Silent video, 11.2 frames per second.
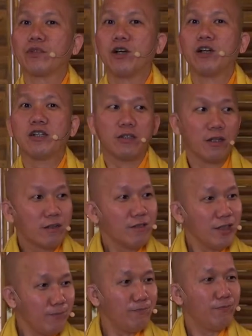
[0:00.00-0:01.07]
còn cái trực
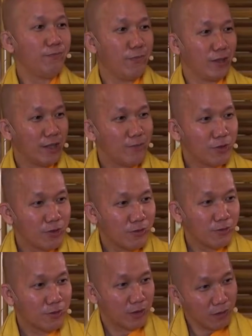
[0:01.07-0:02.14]
tiếp và tiếp
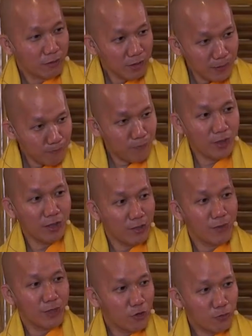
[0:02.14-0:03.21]
trực tiếp á, để
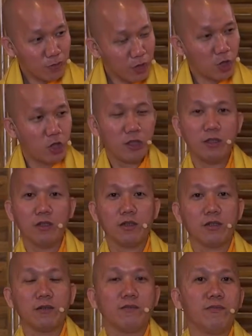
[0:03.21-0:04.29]
mình xúc á
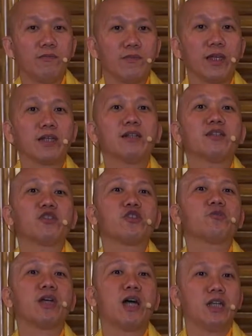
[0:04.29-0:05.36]
thì cái đó là
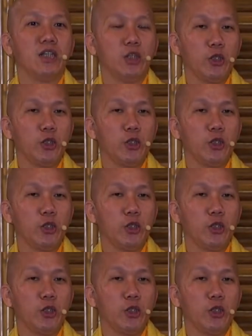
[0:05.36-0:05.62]
xúc trần